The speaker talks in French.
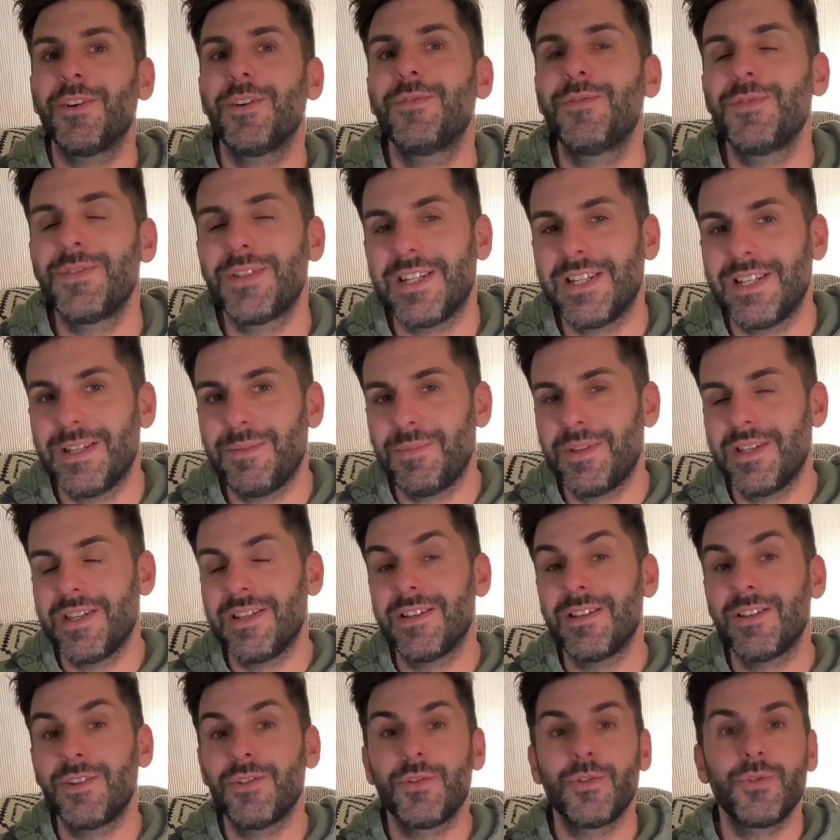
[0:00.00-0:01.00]
vous allez
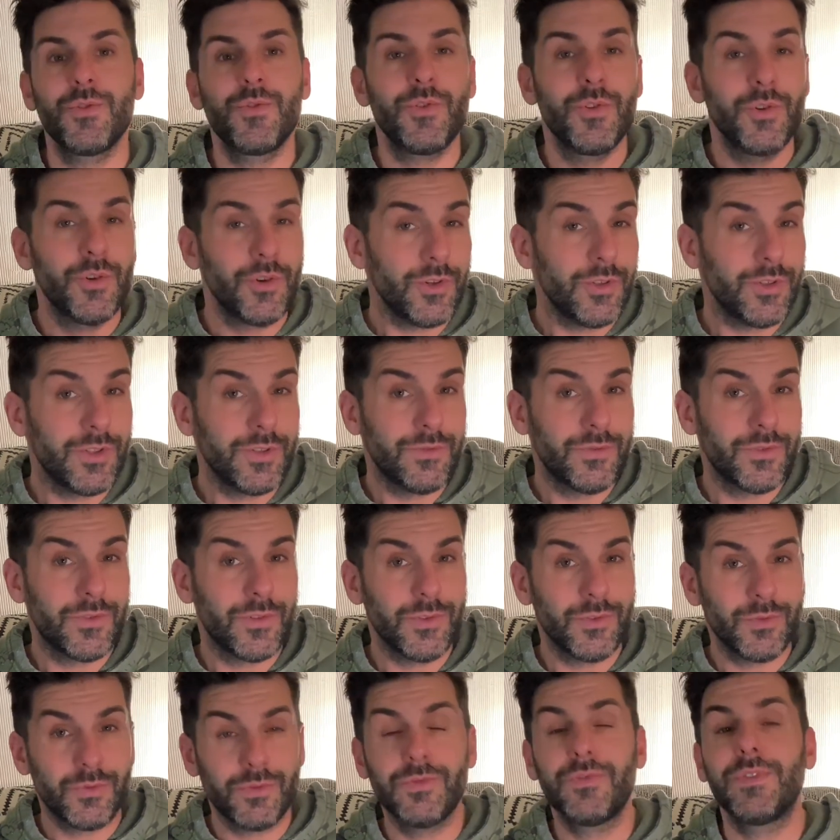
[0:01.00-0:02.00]
bien. Je suis heureux de vous
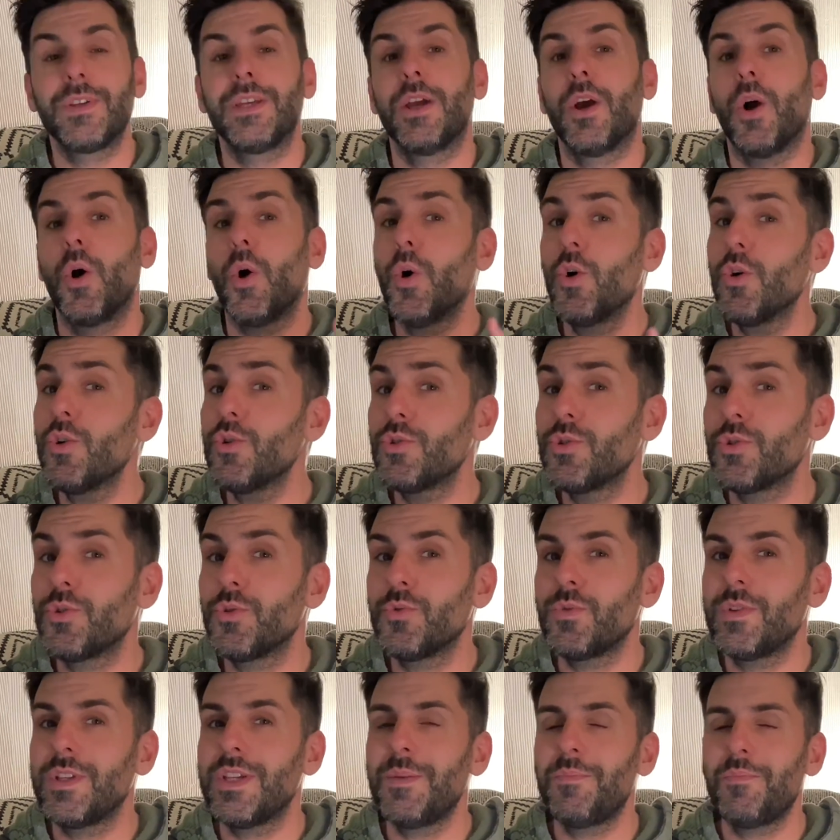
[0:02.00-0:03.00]
retrouver
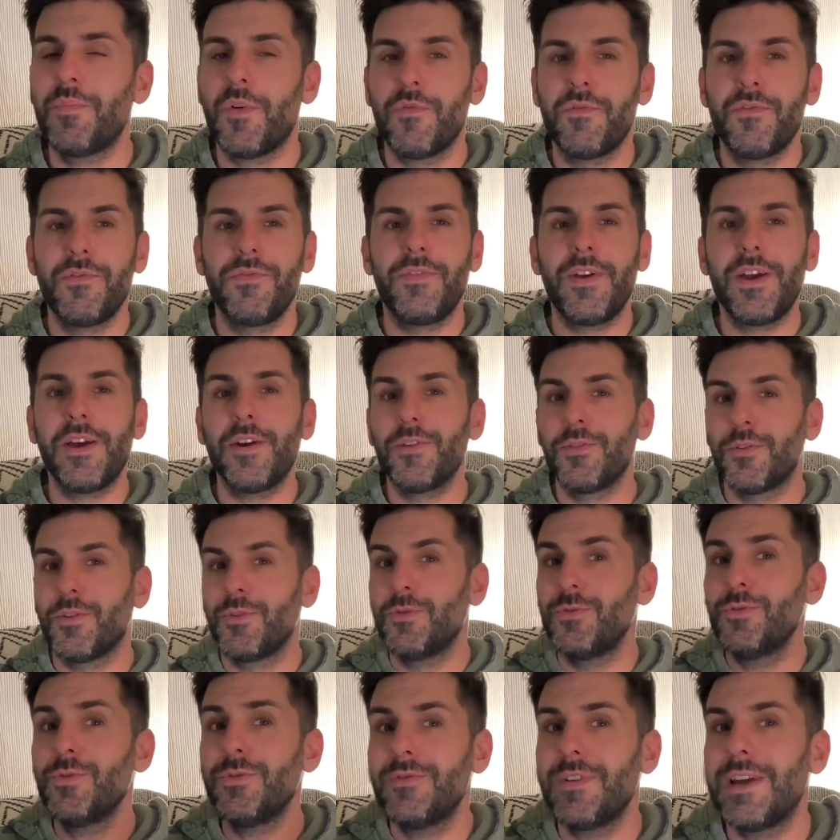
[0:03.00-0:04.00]
aujourd'hui pour vous faire une
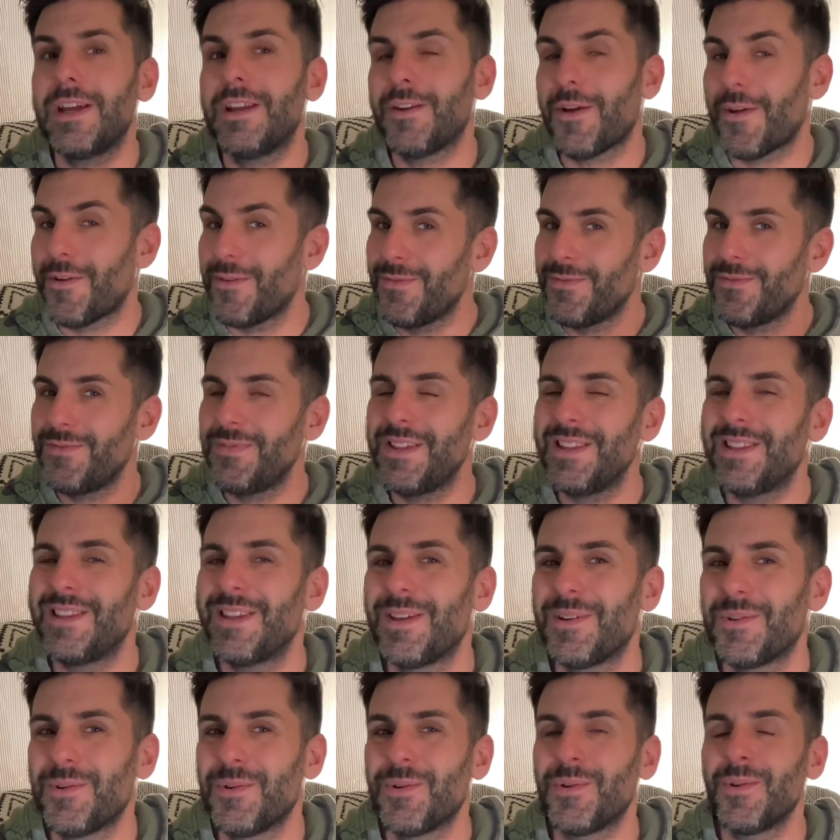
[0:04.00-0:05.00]
nouvelle
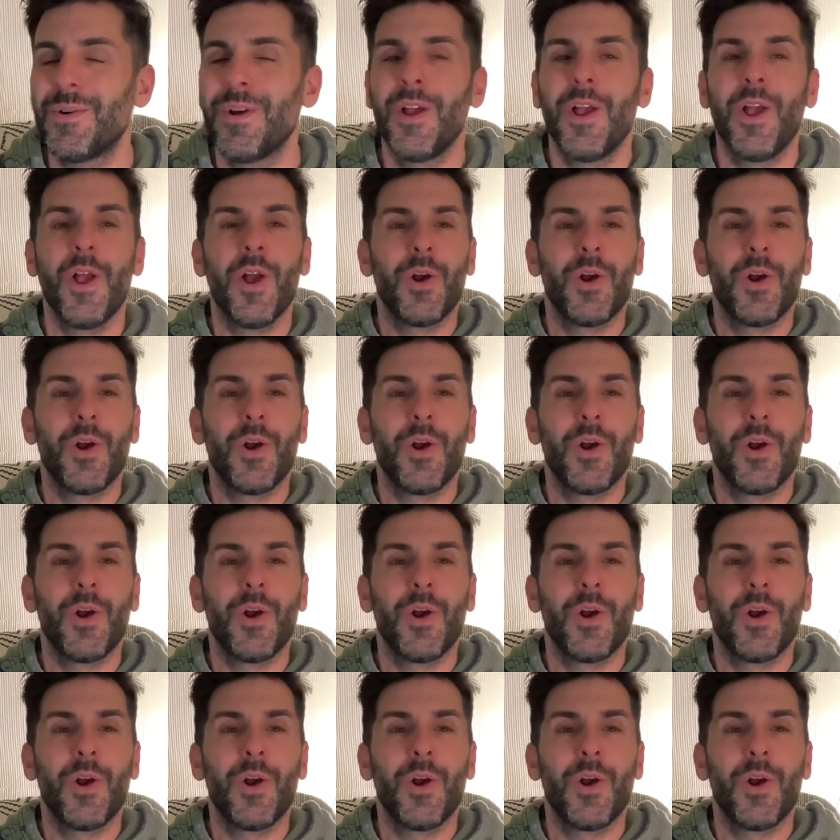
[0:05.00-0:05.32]
vidéo